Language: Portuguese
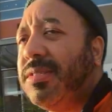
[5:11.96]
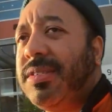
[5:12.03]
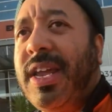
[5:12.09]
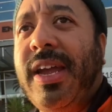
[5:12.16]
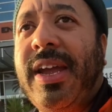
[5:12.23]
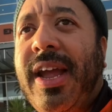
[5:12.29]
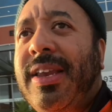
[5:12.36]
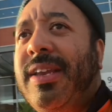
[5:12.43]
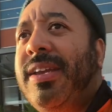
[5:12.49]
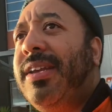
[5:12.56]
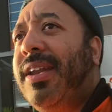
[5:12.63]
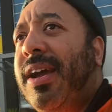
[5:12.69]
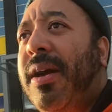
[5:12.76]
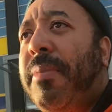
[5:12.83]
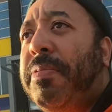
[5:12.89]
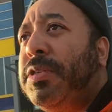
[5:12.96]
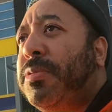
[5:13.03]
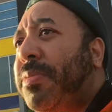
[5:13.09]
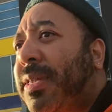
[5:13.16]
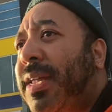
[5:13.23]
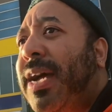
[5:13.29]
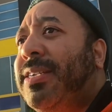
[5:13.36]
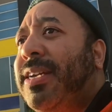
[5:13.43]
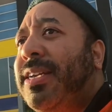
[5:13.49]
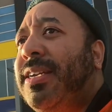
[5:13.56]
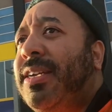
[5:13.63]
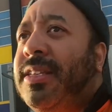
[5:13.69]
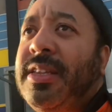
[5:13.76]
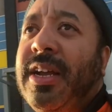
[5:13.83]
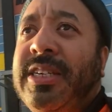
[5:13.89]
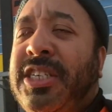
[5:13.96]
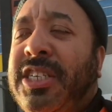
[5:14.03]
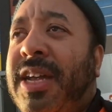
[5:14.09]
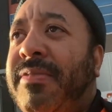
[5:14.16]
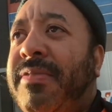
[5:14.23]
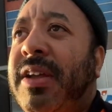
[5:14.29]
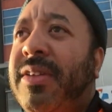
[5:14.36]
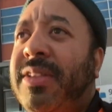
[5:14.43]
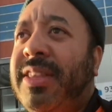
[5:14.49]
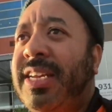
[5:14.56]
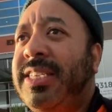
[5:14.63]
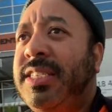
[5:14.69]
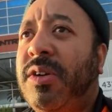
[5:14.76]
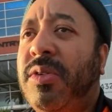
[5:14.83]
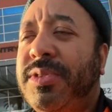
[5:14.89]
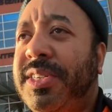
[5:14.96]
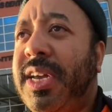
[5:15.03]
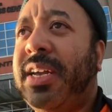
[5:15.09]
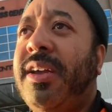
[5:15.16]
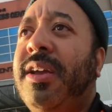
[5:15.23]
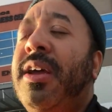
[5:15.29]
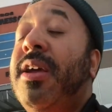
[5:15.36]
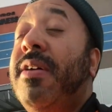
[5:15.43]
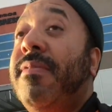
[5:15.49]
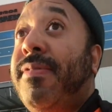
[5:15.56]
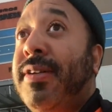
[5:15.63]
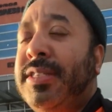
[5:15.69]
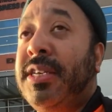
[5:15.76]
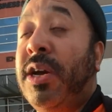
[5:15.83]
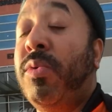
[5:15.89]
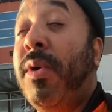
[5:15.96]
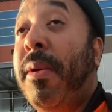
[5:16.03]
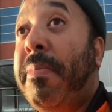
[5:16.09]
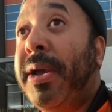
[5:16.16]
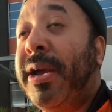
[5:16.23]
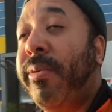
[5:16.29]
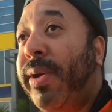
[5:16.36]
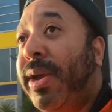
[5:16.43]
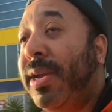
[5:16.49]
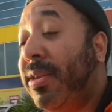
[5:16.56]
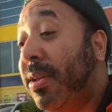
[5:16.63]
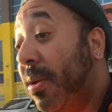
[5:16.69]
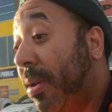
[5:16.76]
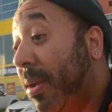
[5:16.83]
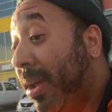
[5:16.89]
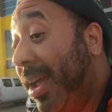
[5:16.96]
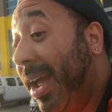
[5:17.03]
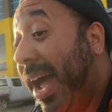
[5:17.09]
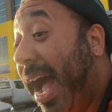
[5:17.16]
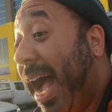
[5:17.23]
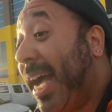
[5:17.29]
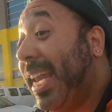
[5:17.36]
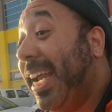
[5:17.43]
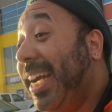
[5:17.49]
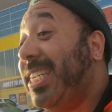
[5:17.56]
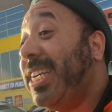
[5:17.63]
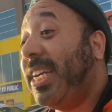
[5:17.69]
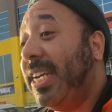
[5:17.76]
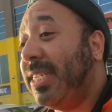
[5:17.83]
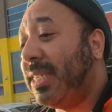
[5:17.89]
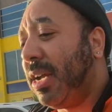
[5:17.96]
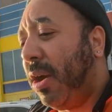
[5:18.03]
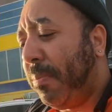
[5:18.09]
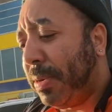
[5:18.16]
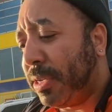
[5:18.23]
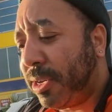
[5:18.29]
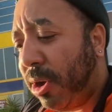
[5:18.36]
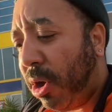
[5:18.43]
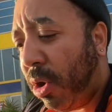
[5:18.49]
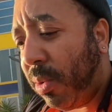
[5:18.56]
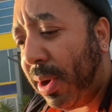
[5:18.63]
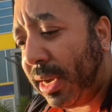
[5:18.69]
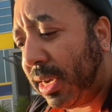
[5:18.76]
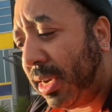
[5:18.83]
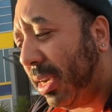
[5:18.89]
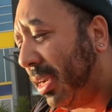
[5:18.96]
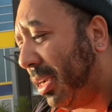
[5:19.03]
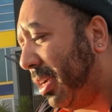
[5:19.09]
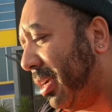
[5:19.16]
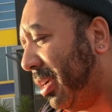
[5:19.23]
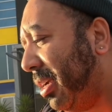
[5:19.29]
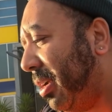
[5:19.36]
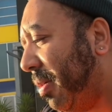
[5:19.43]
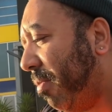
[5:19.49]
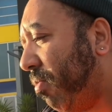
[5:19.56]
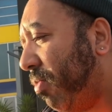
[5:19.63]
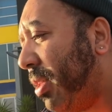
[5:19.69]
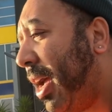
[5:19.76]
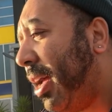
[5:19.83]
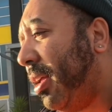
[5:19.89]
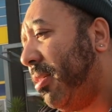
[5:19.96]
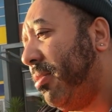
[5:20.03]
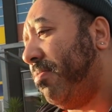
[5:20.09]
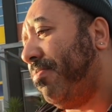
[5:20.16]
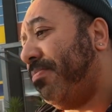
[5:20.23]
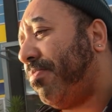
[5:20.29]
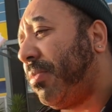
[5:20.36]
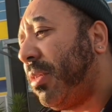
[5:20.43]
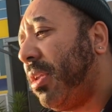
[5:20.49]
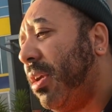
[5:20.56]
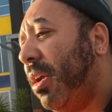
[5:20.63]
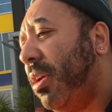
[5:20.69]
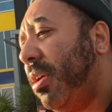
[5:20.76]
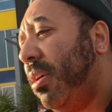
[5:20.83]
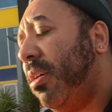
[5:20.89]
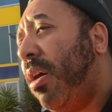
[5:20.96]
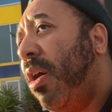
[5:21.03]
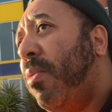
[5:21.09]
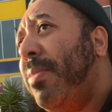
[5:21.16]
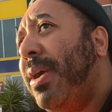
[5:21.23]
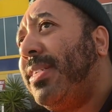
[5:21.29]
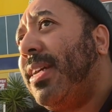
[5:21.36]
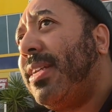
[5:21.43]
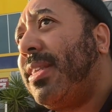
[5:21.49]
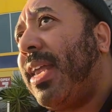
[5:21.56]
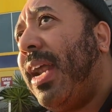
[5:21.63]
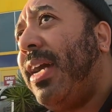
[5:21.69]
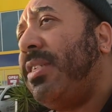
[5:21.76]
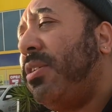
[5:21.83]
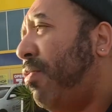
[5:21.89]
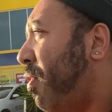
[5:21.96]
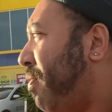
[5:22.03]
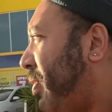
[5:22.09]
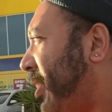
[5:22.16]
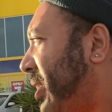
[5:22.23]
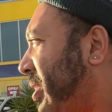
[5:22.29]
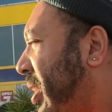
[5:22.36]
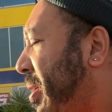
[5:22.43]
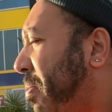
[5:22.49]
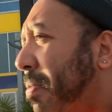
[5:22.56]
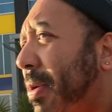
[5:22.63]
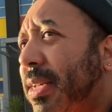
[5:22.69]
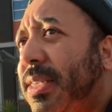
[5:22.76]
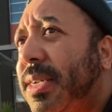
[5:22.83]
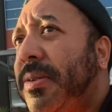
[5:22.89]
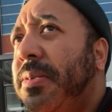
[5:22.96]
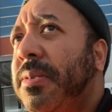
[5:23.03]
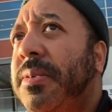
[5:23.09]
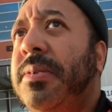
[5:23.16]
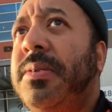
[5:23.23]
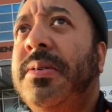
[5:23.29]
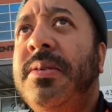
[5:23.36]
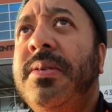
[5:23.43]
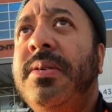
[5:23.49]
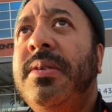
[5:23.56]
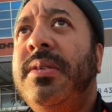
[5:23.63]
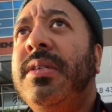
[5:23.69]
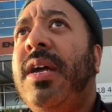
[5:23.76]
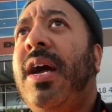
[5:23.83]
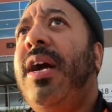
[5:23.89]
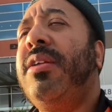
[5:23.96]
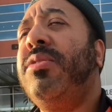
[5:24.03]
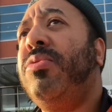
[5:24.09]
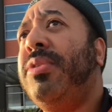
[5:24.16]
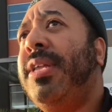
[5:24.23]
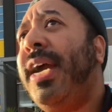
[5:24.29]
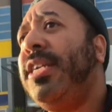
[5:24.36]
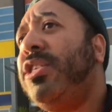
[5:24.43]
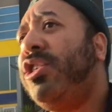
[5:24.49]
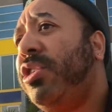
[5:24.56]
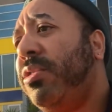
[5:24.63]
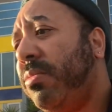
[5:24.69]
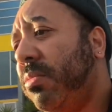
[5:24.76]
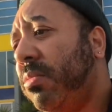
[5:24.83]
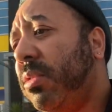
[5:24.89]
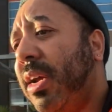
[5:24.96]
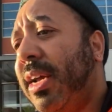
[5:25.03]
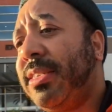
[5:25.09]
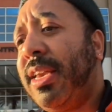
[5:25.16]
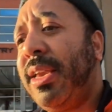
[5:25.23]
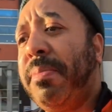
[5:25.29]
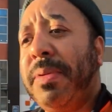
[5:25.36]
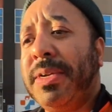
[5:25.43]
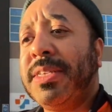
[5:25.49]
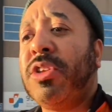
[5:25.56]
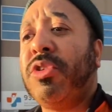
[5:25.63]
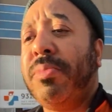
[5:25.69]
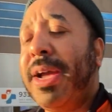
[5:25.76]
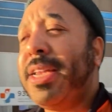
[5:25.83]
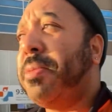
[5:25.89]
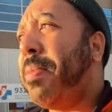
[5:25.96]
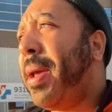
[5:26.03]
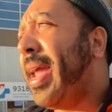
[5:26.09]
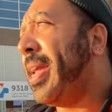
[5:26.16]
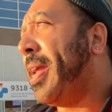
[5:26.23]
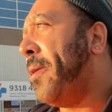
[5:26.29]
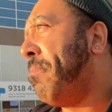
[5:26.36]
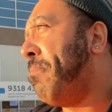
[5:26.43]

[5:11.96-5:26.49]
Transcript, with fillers: tem ali né, a possibilidade ali, a gente está vendo até se consegue fazer o upgrade. A grande questão, pessoal, é que né, há um mês atrás eu fui fazer essa limpeza tá, do dente, essa limpeza do Medbank.